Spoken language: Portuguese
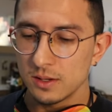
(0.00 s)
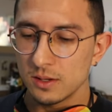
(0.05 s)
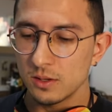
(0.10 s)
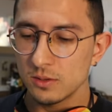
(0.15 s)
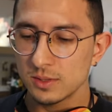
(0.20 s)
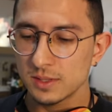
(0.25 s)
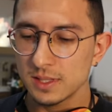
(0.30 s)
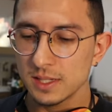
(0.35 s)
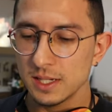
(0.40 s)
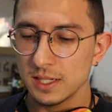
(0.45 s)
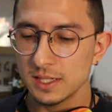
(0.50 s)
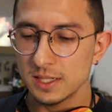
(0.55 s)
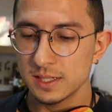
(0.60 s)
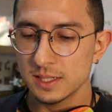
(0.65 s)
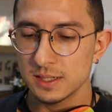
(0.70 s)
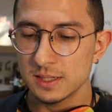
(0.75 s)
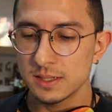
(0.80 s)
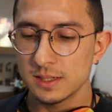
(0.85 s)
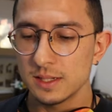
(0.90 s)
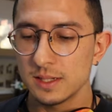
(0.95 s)
Ou
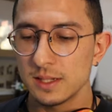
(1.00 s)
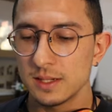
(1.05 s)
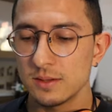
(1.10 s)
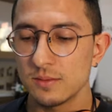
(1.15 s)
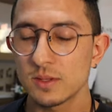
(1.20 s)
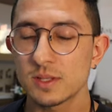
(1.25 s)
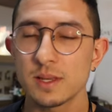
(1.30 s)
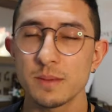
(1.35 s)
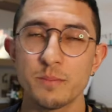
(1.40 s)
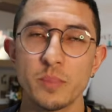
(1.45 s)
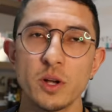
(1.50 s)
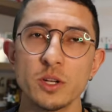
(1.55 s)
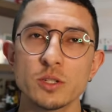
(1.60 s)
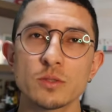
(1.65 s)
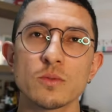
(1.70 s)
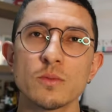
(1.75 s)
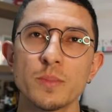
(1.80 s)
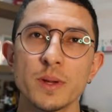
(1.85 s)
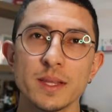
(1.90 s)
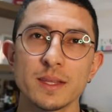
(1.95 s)
seja, você
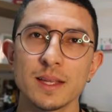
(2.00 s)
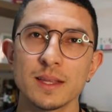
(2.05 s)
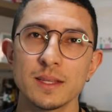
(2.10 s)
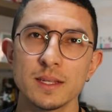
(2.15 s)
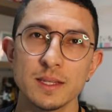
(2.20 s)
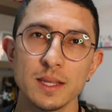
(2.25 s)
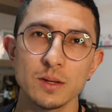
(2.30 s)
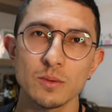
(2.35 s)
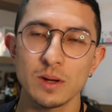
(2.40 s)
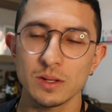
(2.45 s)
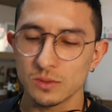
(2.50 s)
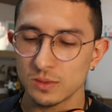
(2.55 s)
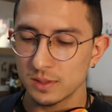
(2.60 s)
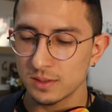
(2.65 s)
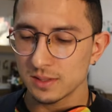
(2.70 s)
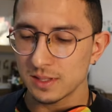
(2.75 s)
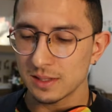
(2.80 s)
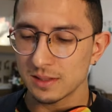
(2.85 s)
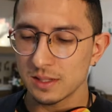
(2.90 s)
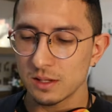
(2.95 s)
pode completar 34
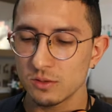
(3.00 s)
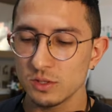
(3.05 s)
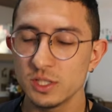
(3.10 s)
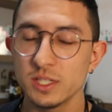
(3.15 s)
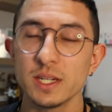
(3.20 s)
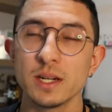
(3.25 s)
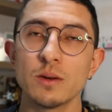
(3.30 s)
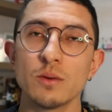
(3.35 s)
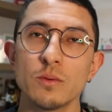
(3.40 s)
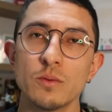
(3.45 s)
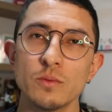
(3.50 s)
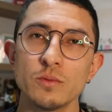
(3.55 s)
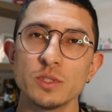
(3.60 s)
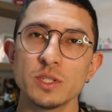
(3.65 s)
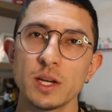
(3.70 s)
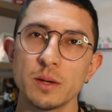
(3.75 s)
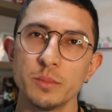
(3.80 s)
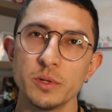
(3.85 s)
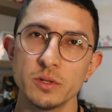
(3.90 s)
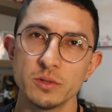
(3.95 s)
anos até o dia 1
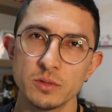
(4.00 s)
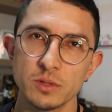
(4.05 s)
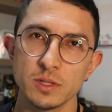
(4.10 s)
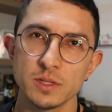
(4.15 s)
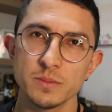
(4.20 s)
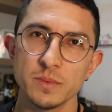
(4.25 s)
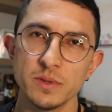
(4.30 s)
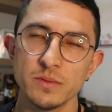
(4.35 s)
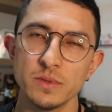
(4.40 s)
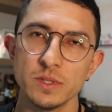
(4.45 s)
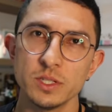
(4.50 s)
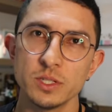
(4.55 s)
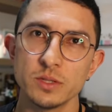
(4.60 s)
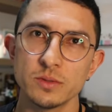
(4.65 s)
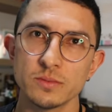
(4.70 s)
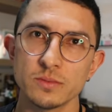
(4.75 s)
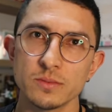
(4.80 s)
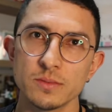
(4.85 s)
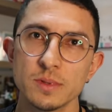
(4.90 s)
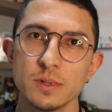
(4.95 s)
de abril de
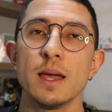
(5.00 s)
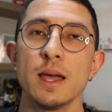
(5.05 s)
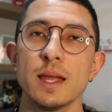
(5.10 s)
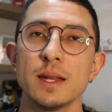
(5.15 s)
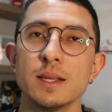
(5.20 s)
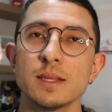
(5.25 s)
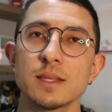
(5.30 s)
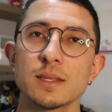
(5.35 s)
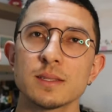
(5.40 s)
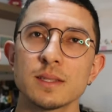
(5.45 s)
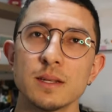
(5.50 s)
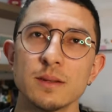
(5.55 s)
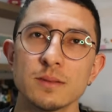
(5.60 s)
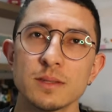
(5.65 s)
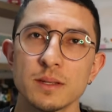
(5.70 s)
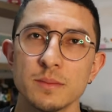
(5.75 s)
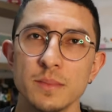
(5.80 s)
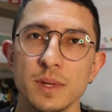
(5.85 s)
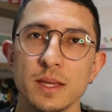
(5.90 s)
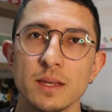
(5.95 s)
2021. É necessário
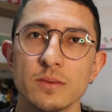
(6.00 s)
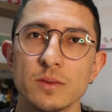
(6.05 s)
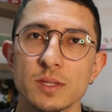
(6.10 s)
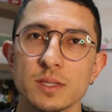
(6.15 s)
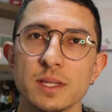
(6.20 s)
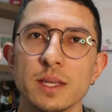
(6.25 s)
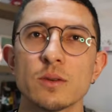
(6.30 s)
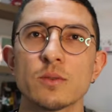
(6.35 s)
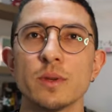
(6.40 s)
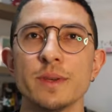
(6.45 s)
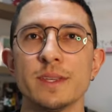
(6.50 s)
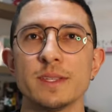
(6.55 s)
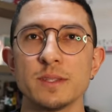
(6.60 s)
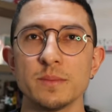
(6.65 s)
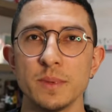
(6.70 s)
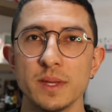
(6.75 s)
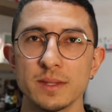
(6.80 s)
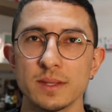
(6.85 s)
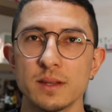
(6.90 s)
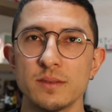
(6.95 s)
também que você tenha
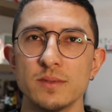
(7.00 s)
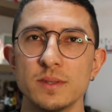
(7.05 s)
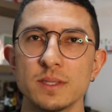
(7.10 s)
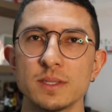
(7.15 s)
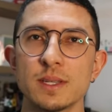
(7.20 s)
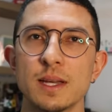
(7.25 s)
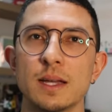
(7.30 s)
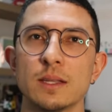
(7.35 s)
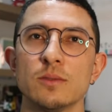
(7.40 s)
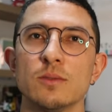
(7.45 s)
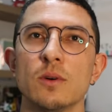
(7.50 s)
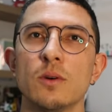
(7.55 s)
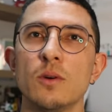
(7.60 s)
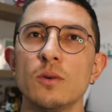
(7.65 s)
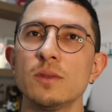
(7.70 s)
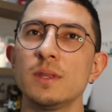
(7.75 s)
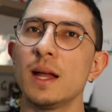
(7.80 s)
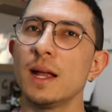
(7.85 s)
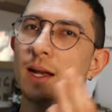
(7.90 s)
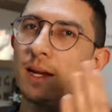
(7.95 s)
conhecimento avançado
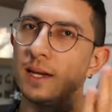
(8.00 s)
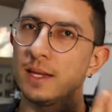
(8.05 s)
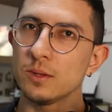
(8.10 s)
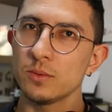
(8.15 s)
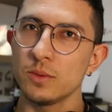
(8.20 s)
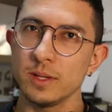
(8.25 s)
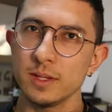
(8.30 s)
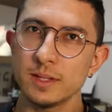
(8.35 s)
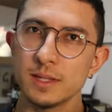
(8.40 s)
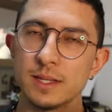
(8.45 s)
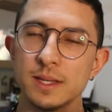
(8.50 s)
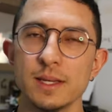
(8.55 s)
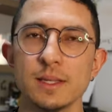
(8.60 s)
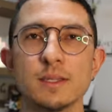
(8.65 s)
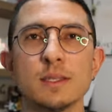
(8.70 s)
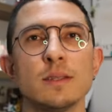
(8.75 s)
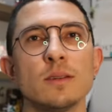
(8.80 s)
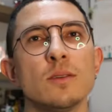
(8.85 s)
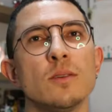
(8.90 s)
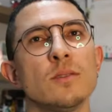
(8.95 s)
ou da língua
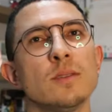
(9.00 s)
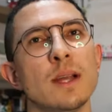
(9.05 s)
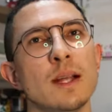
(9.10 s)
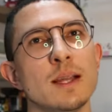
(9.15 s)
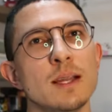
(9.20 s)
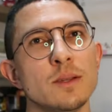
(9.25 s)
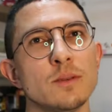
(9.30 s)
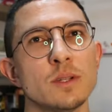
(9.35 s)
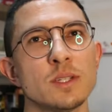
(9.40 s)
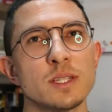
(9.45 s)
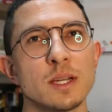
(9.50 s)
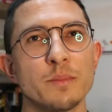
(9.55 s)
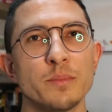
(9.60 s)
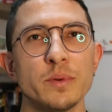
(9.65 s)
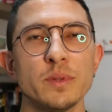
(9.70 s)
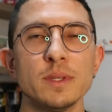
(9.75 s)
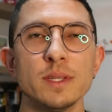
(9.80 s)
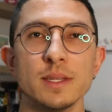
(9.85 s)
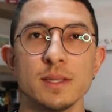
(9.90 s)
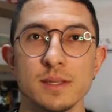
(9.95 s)
inglesa ou da língua
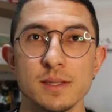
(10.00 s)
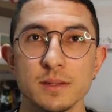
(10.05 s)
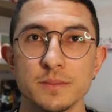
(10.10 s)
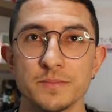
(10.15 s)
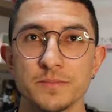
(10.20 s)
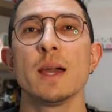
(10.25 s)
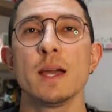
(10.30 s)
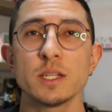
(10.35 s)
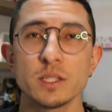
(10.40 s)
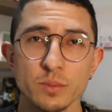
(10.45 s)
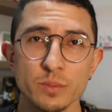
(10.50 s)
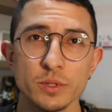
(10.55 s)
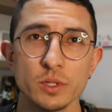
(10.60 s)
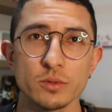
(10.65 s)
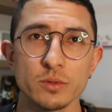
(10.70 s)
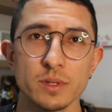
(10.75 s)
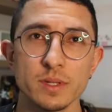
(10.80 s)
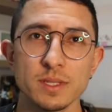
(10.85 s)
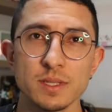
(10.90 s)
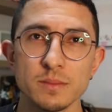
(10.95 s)
japonesa. Esse tipo de
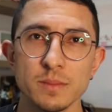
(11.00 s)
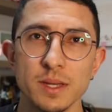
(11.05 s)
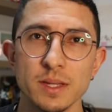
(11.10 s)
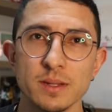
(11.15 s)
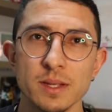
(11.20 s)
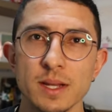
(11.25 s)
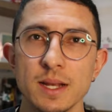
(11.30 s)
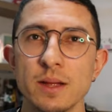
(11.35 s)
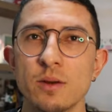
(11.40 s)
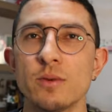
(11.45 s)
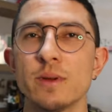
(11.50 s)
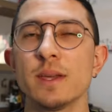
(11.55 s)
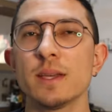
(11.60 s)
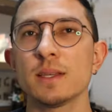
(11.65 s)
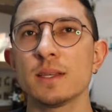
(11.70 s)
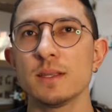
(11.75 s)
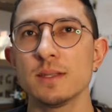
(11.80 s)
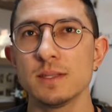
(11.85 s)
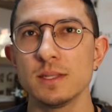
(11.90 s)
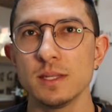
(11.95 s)
conhecimento ele é um
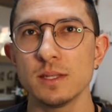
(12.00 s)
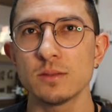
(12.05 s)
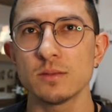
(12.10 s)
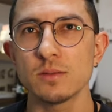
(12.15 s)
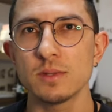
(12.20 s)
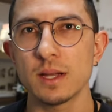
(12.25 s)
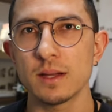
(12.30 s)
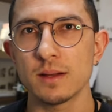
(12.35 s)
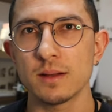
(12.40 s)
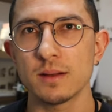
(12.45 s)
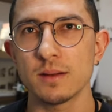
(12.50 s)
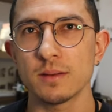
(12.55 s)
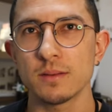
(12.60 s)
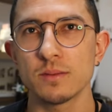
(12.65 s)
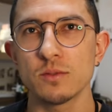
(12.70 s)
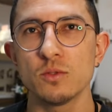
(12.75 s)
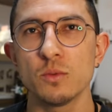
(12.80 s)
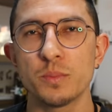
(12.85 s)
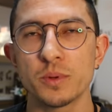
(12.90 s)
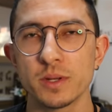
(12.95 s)
requisito da,
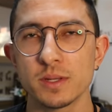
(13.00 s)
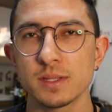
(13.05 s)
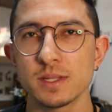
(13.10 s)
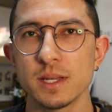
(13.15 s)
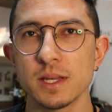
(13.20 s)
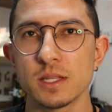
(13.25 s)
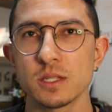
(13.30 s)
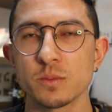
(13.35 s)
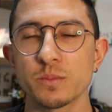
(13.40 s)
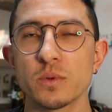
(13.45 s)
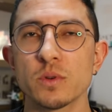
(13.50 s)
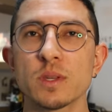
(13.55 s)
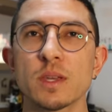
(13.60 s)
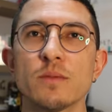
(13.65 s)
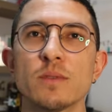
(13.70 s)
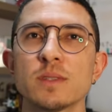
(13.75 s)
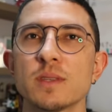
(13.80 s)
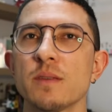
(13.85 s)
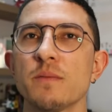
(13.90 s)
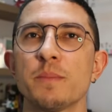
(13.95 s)
do processo porque
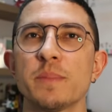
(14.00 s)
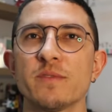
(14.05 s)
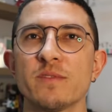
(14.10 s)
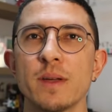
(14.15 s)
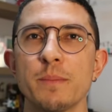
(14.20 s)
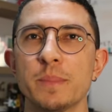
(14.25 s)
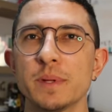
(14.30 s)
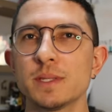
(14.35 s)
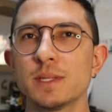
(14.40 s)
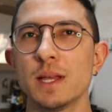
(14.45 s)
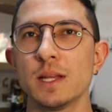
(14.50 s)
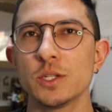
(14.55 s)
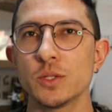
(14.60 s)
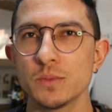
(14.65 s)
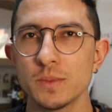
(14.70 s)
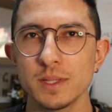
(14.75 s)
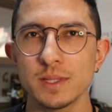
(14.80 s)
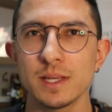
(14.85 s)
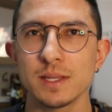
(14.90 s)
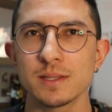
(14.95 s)
você vai precisar de
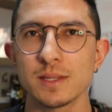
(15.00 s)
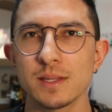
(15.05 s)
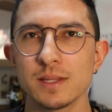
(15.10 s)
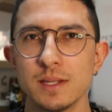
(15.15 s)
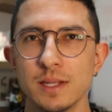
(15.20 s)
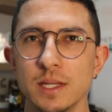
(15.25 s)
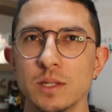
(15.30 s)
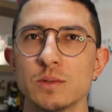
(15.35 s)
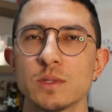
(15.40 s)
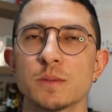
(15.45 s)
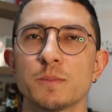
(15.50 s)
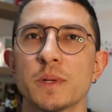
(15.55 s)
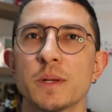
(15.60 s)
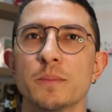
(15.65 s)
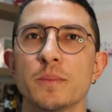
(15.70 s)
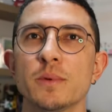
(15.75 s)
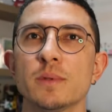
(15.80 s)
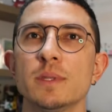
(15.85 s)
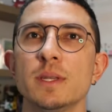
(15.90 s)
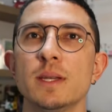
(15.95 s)
uma dessas línguas para
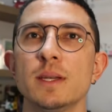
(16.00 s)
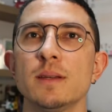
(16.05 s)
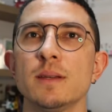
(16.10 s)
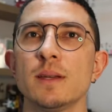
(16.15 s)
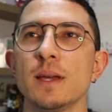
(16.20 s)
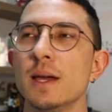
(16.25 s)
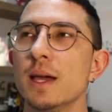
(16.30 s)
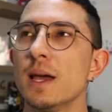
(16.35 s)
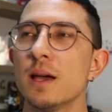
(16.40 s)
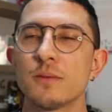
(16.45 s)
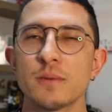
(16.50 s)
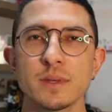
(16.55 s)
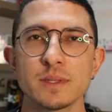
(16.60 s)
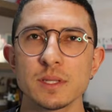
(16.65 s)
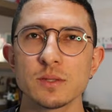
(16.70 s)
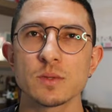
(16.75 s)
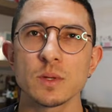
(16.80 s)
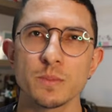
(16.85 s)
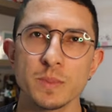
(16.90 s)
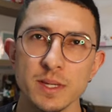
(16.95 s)
poder
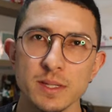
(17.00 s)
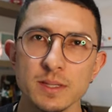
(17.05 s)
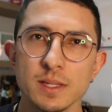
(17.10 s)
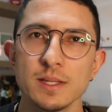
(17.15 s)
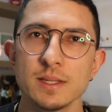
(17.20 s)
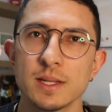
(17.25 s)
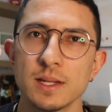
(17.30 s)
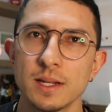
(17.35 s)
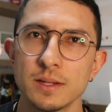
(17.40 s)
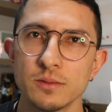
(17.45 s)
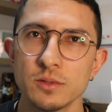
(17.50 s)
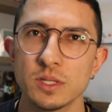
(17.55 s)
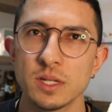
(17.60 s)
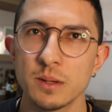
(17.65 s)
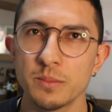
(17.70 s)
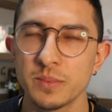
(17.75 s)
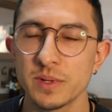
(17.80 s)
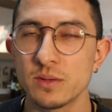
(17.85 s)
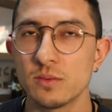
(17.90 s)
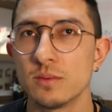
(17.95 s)
fazer sua pesquisa lá no
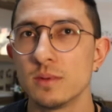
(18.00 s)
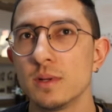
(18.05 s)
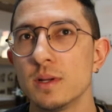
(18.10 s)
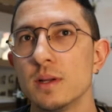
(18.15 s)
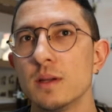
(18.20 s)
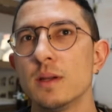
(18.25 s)
Japão.